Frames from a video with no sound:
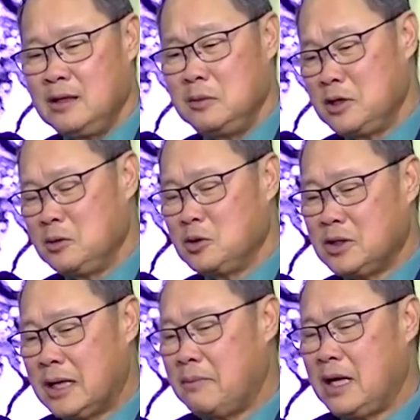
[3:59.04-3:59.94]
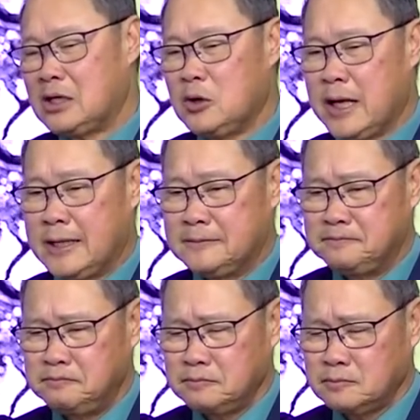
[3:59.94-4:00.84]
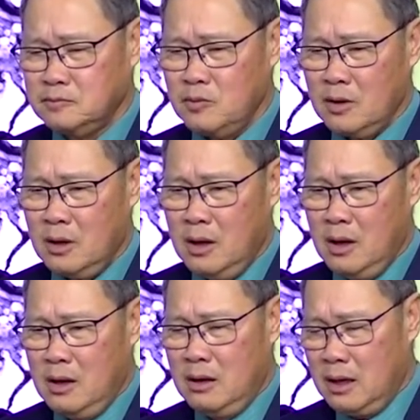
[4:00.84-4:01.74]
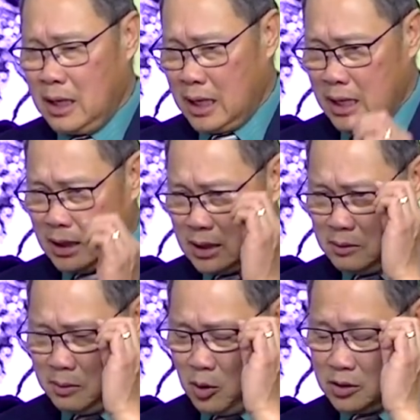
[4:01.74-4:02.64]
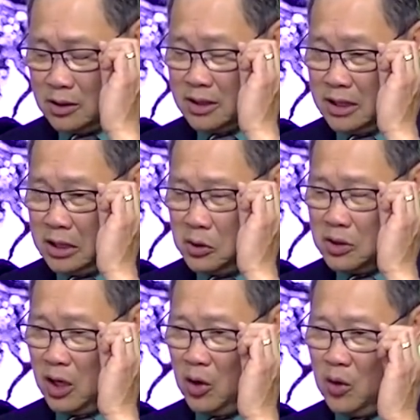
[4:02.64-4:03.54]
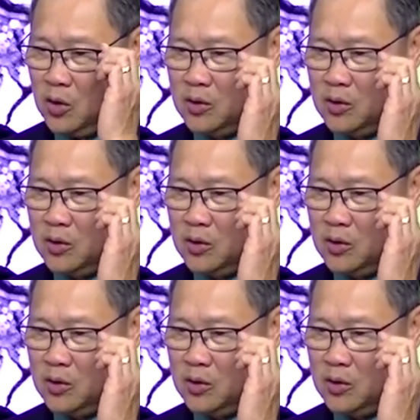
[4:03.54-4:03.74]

Nhưng mà chúng tôi thắc mắc cái chỗ này là khi mà Bộ Chính trị yêu cầu